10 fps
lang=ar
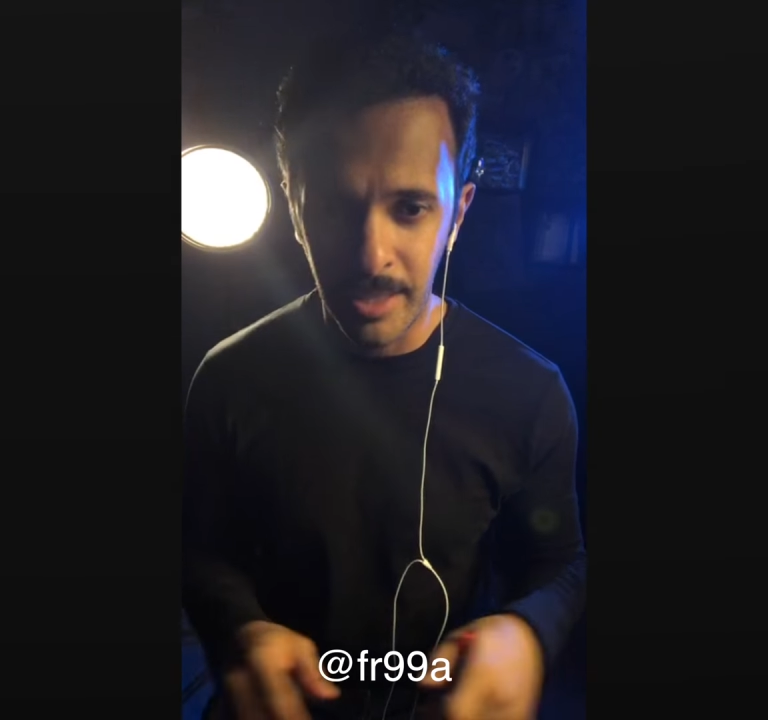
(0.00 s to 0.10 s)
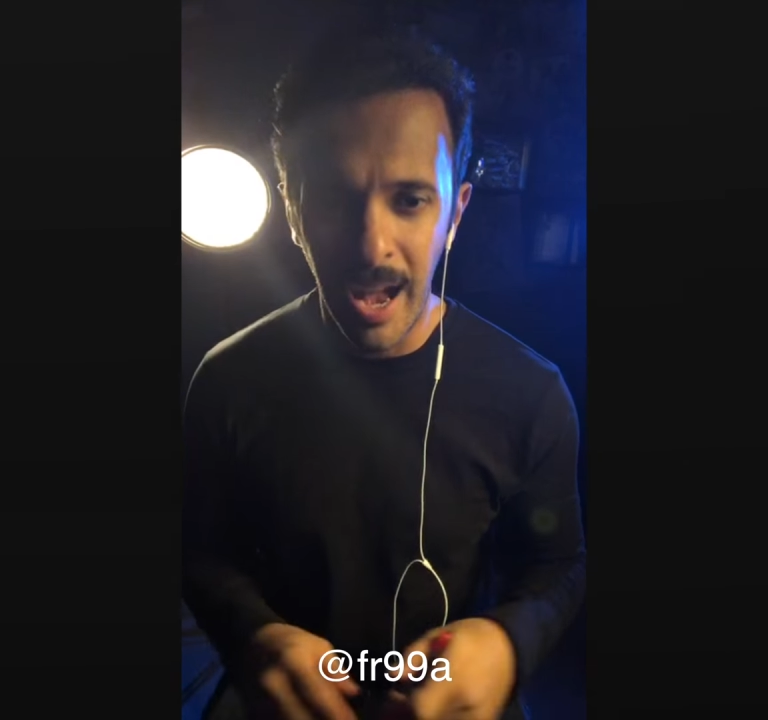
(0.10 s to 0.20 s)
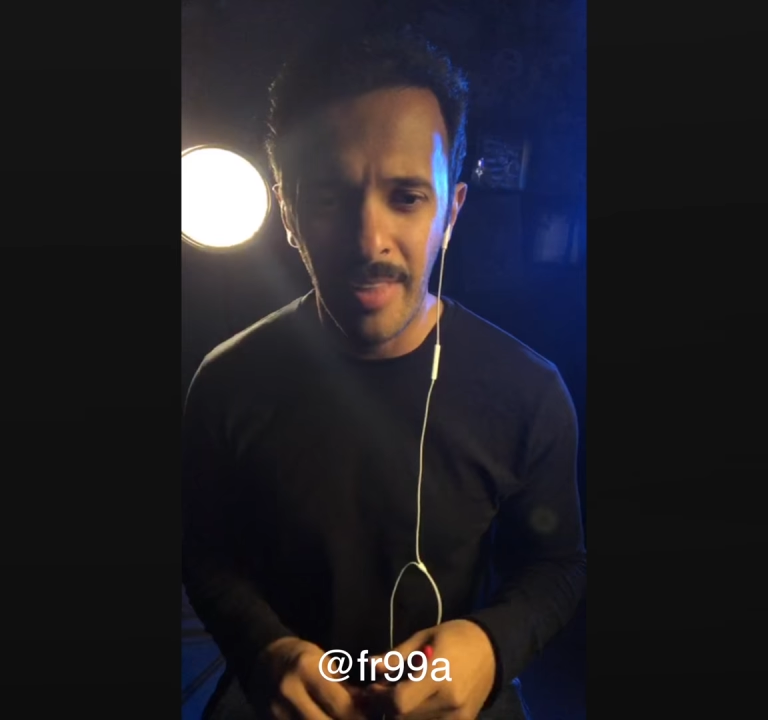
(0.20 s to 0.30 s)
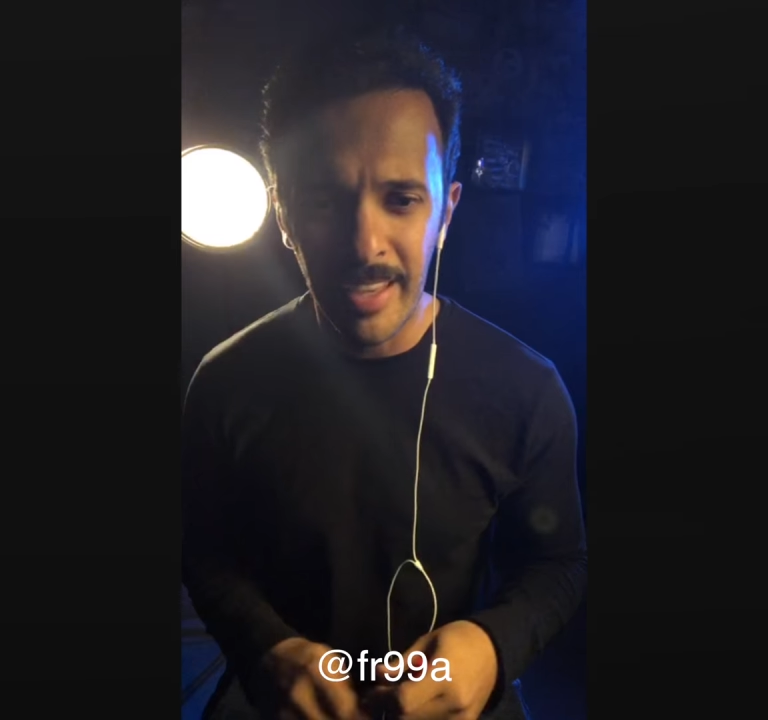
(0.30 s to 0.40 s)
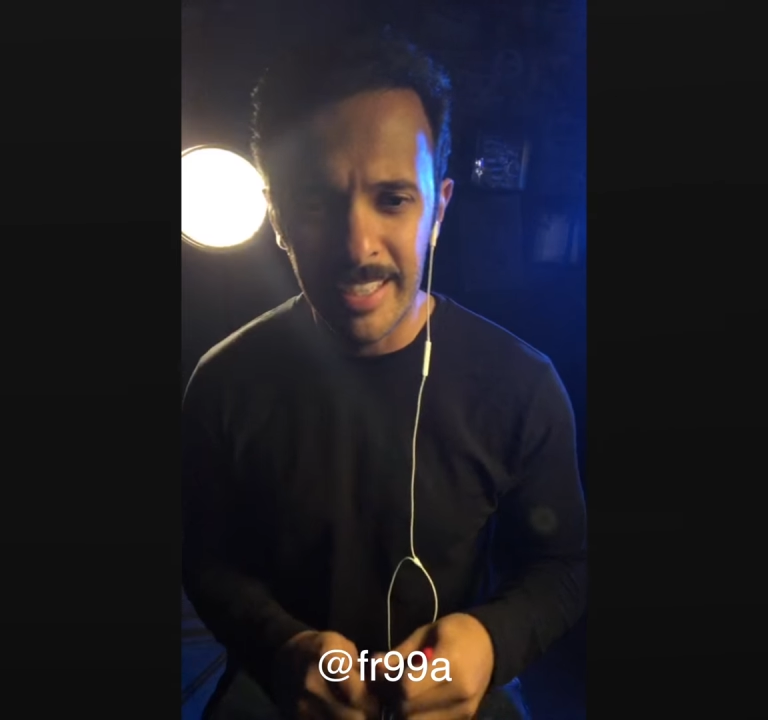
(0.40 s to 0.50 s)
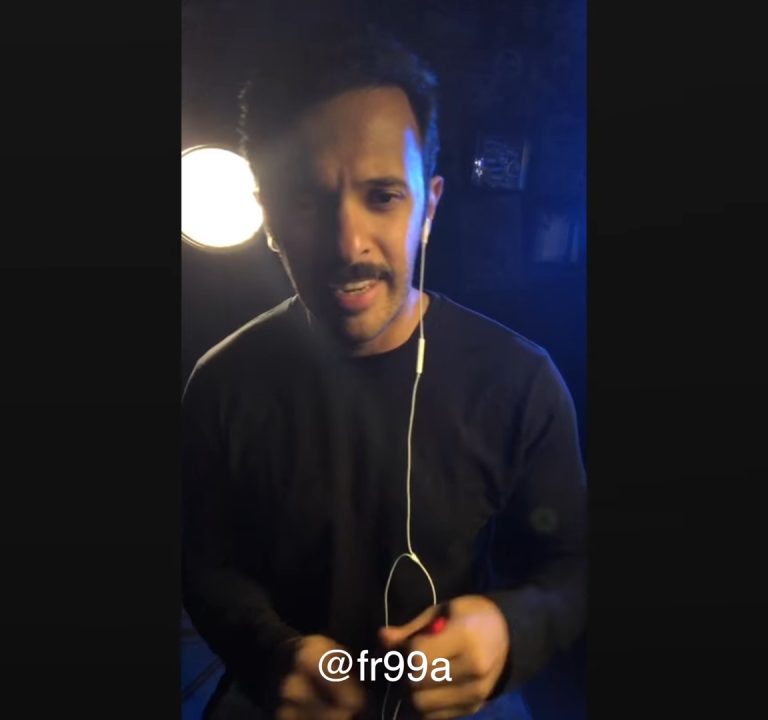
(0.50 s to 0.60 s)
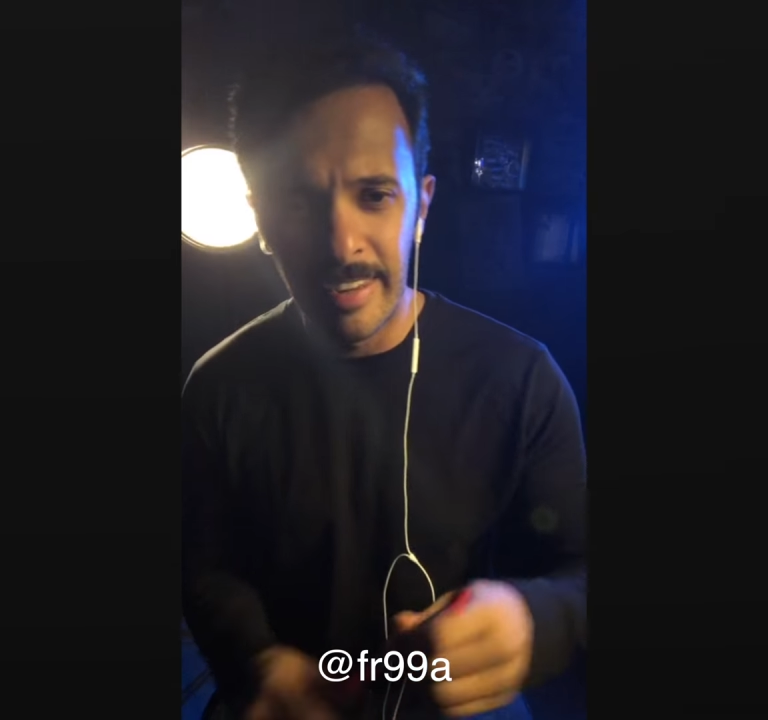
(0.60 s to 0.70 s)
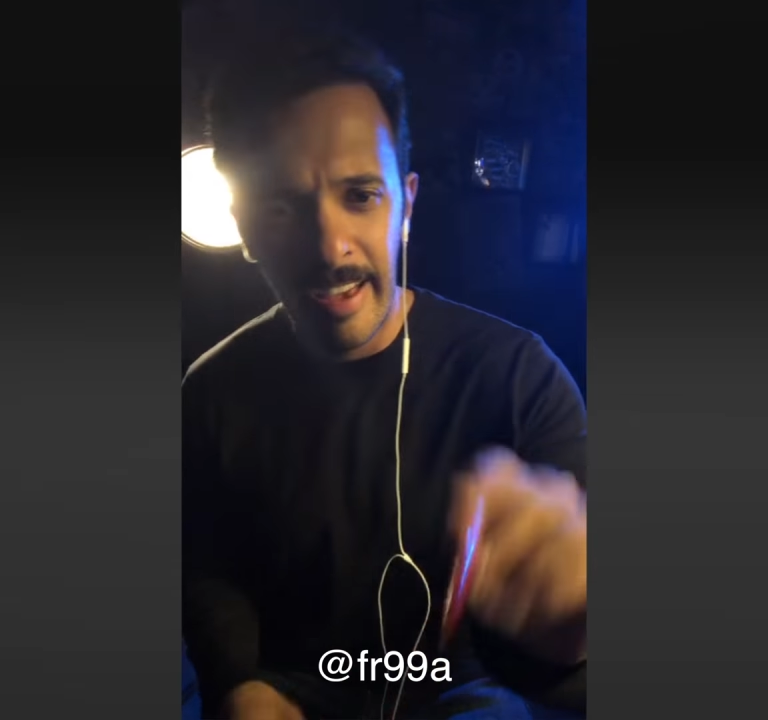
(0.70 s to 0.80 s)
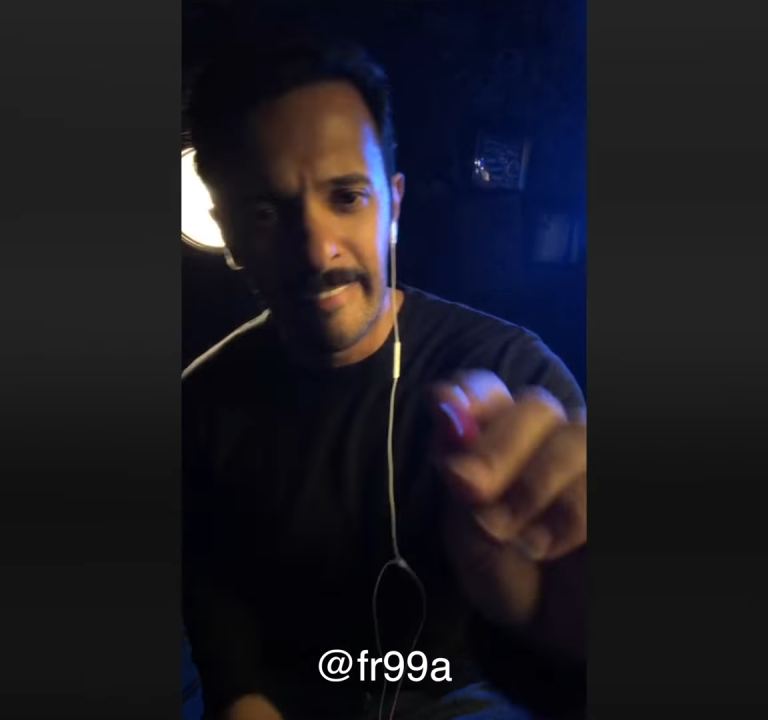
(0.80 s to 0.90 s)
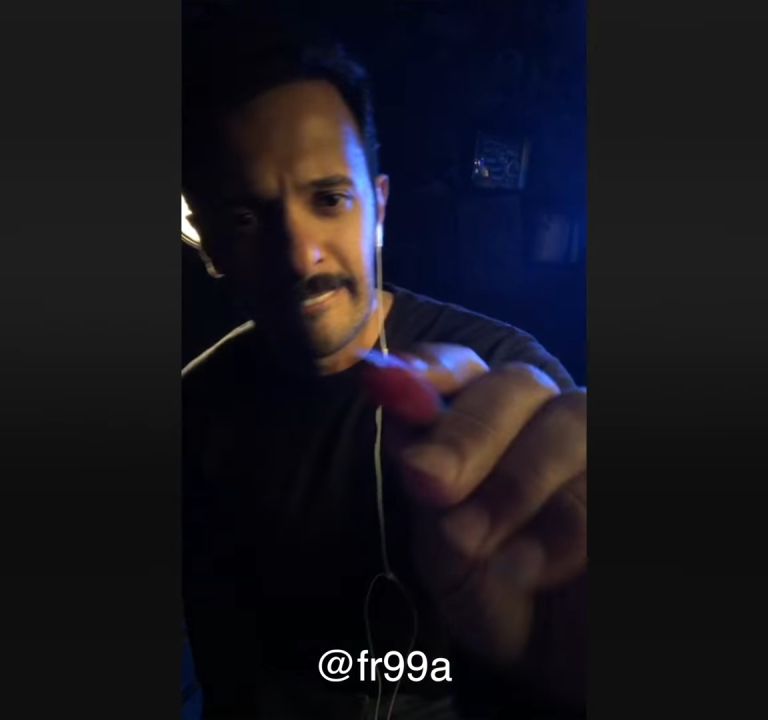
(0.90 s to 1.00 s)
هذا
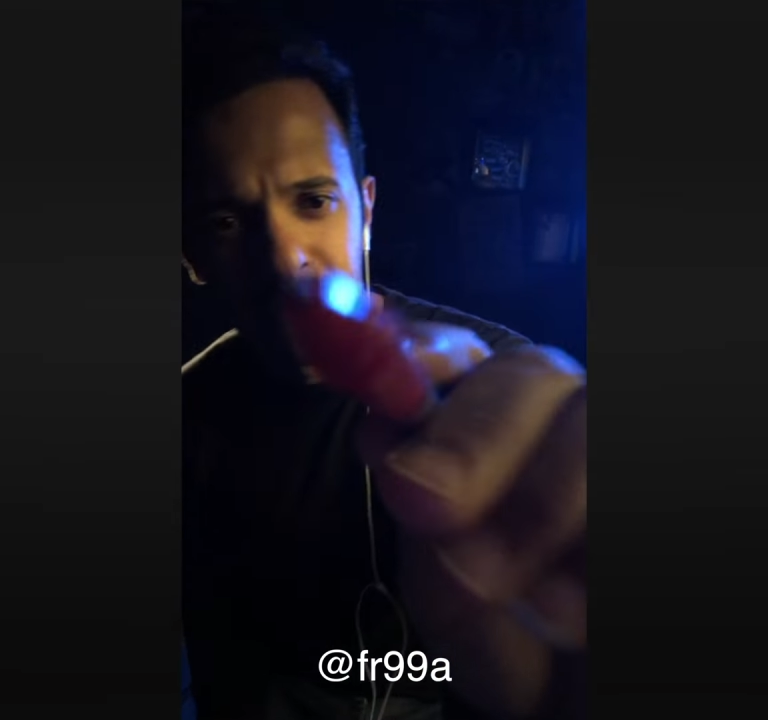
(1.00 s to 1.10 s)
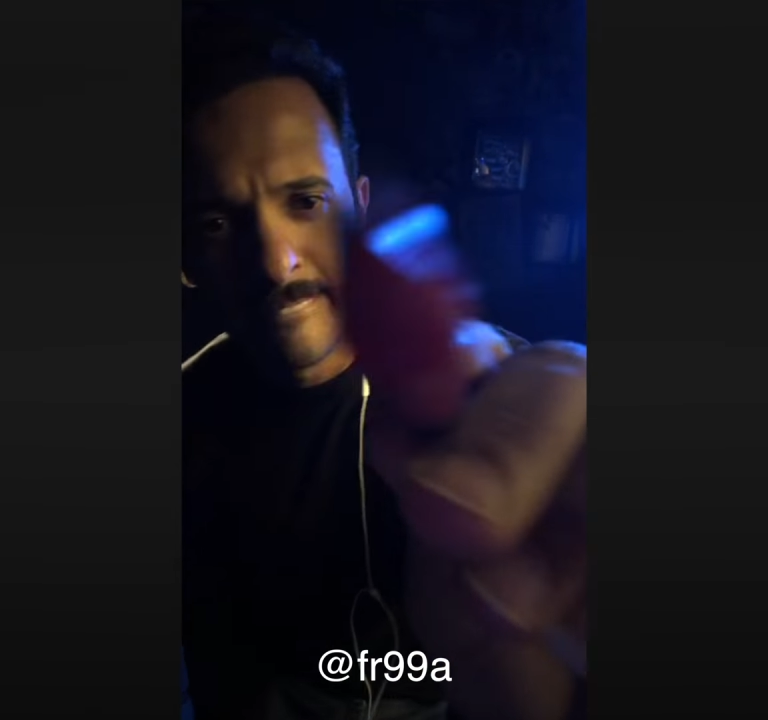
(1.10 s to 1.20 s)
كله